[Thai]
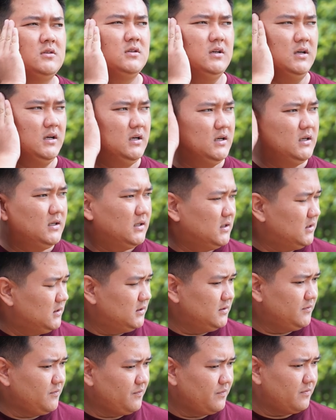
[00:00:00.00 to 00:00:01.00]
เออ
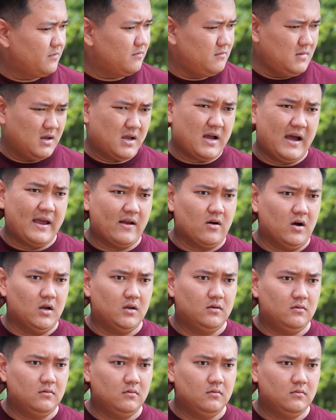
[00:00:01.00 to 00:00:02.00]
มีไก่ก่อน
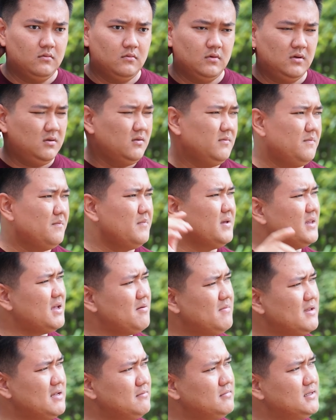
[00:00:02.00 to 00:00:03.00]
เอ้ยไม่ใช่
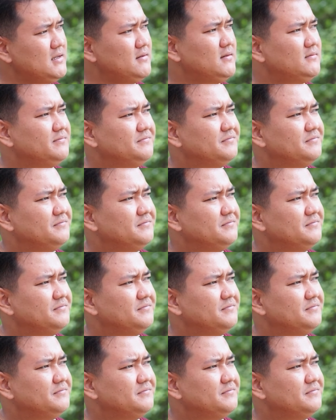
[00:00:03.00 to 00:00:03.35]
ไม่ใช่ไม่ใช่